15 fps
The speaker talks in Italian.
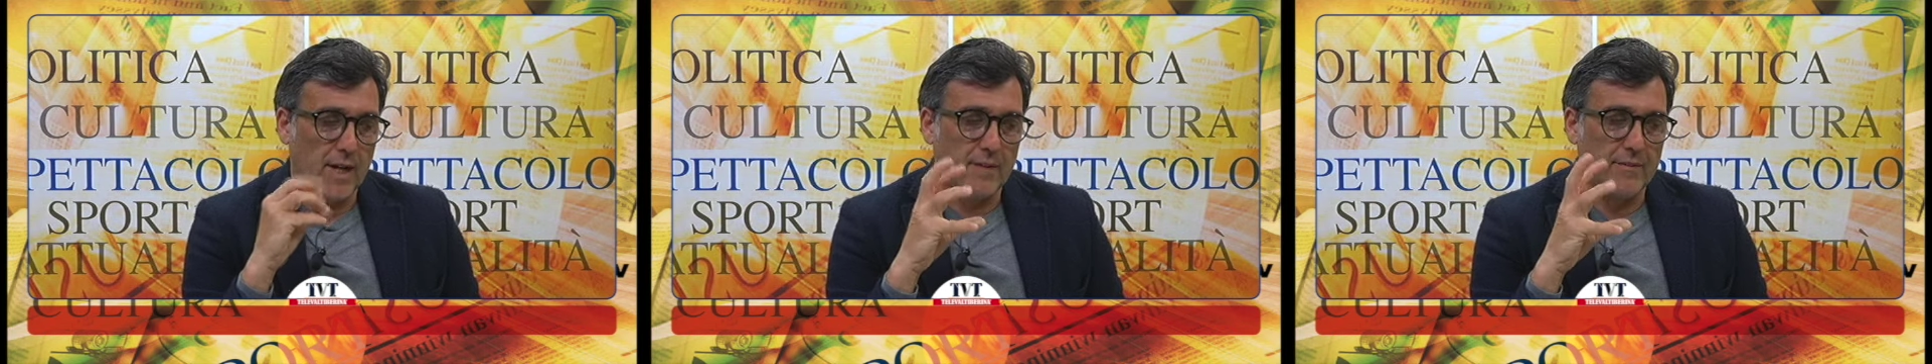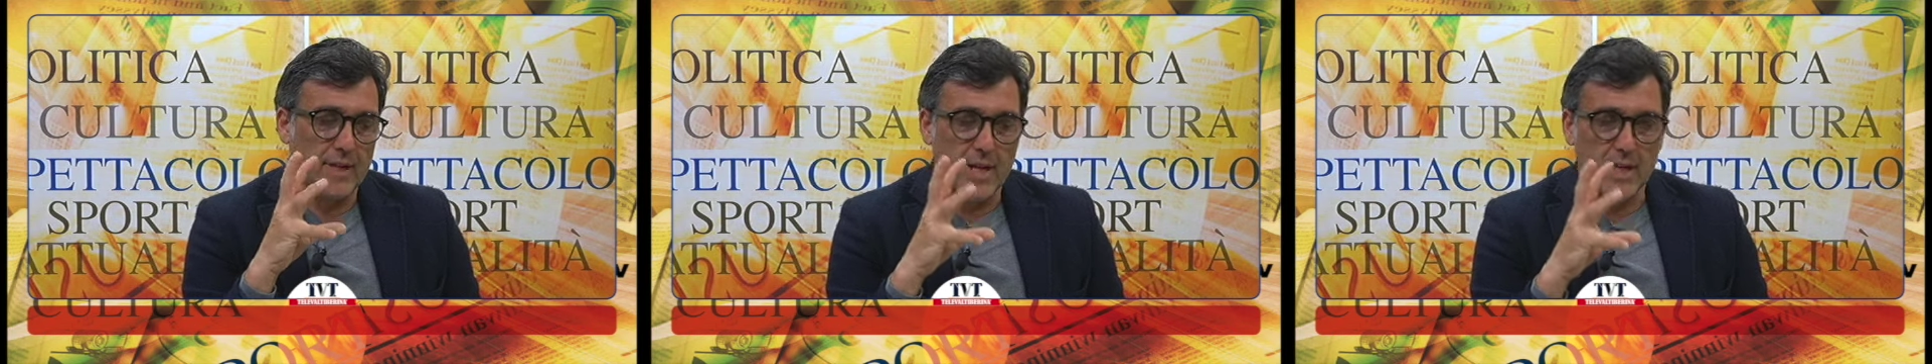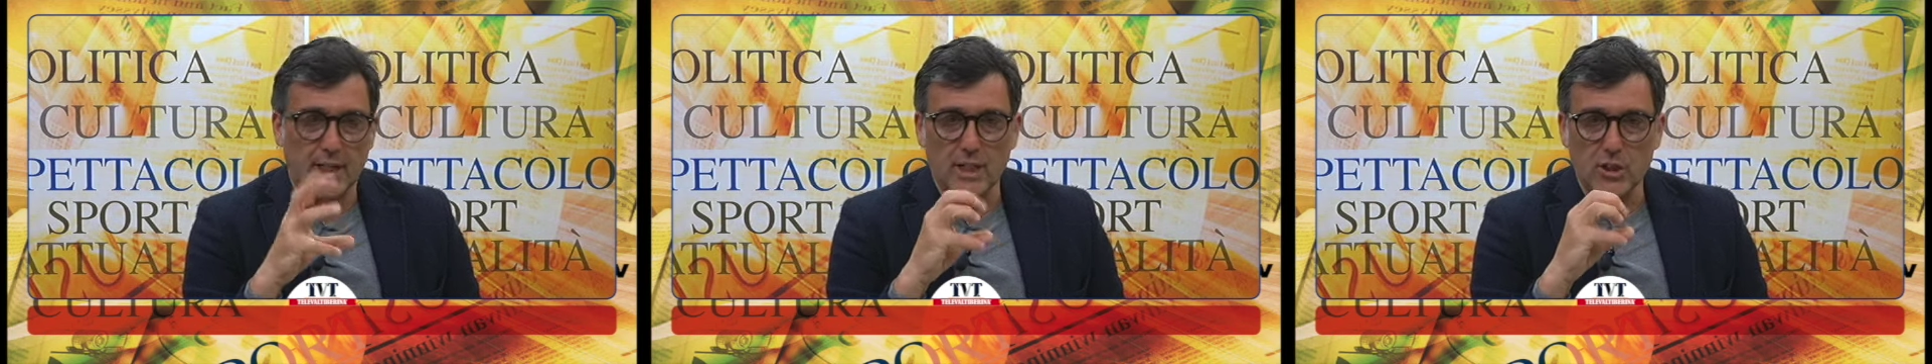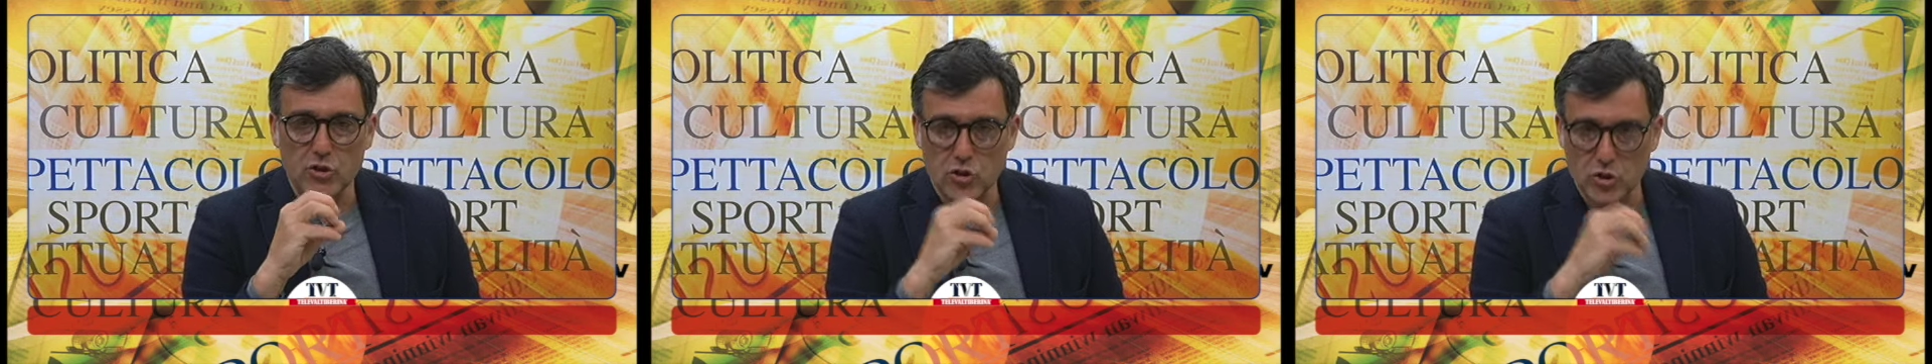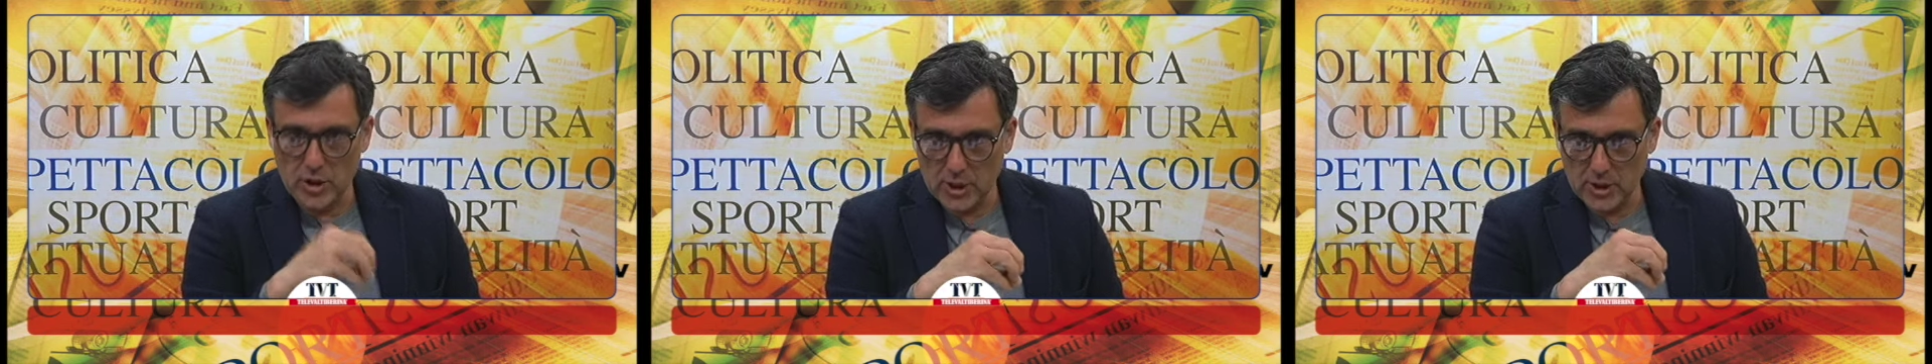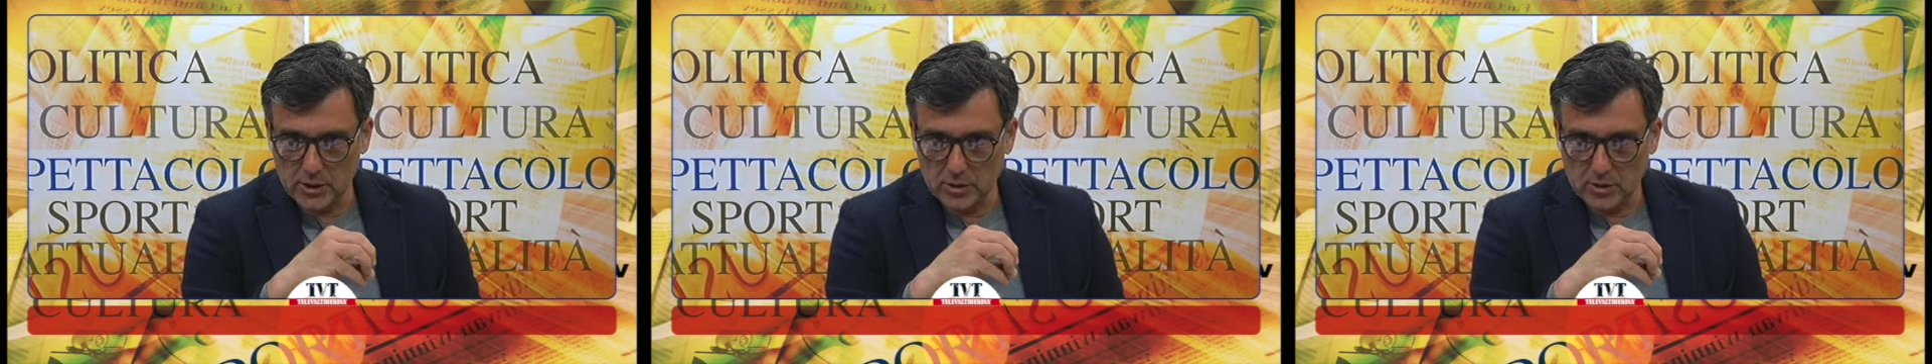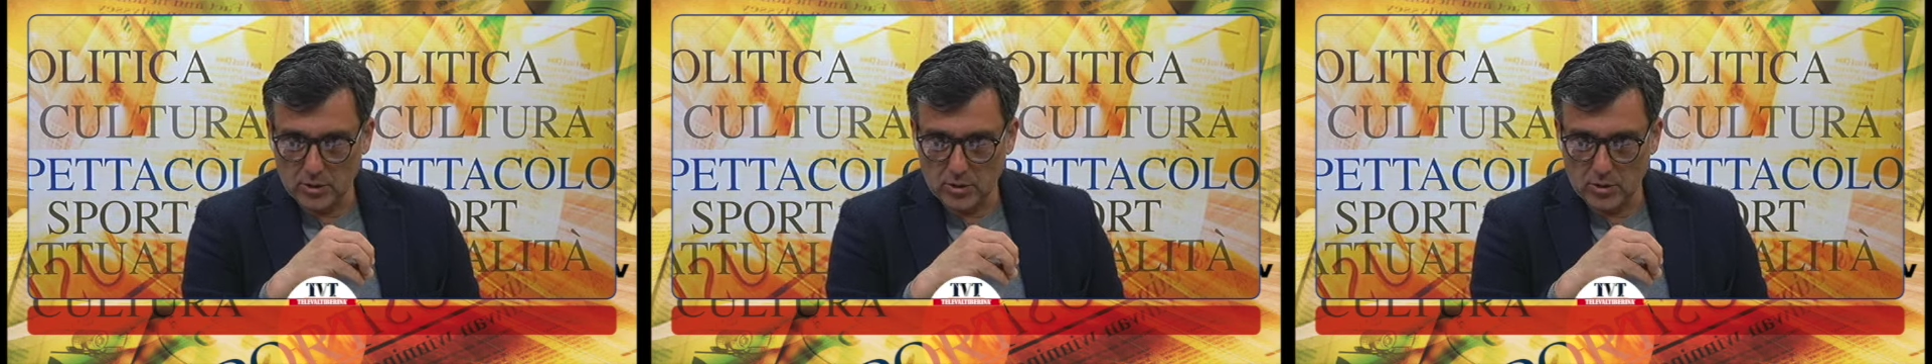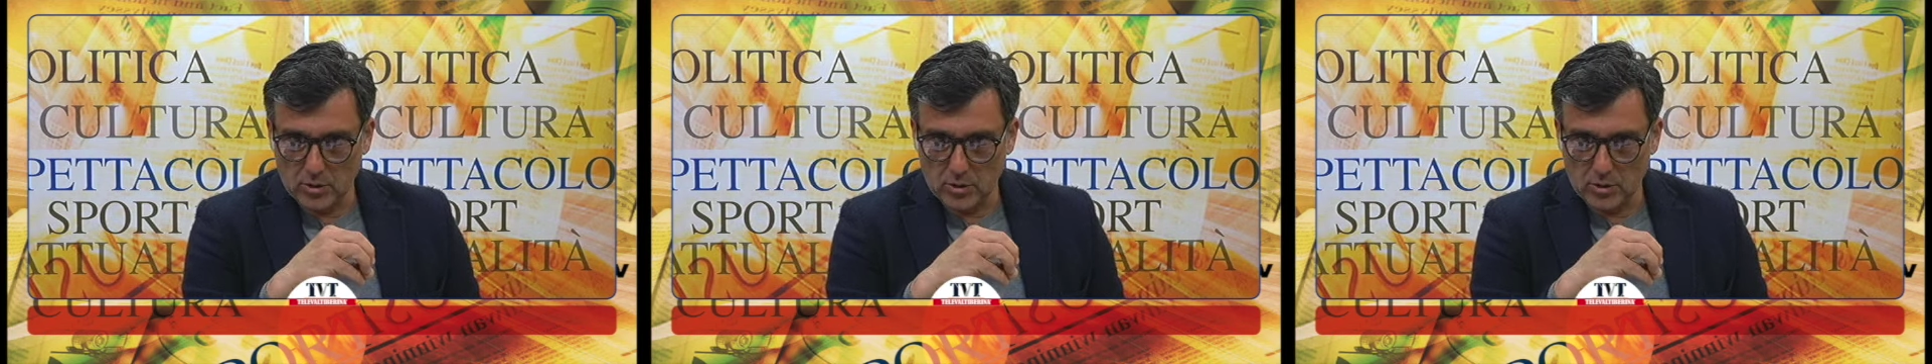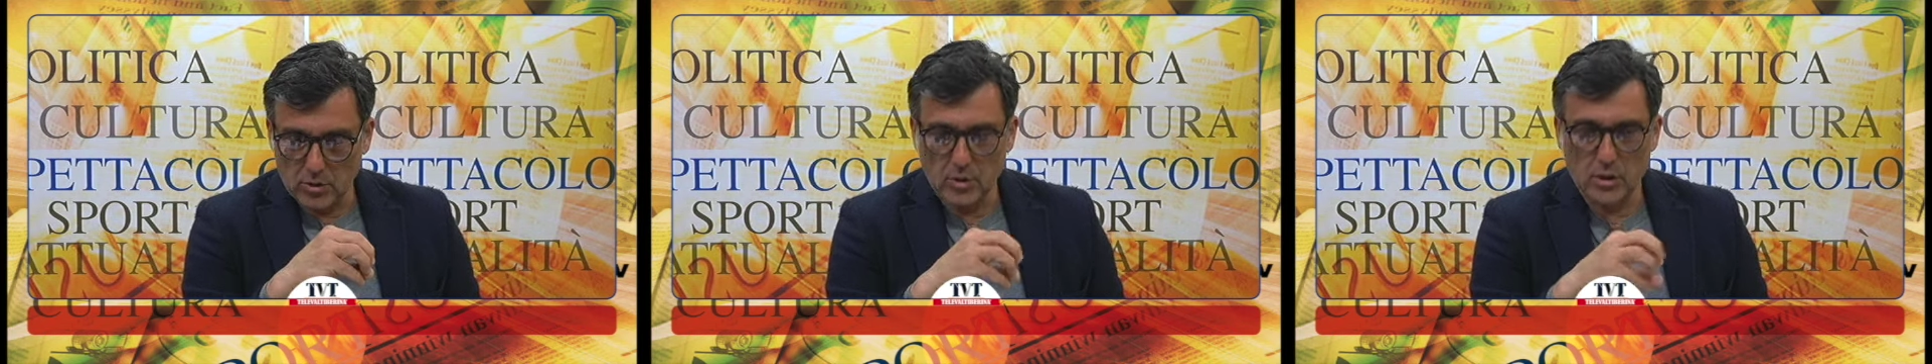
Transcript: avere il centro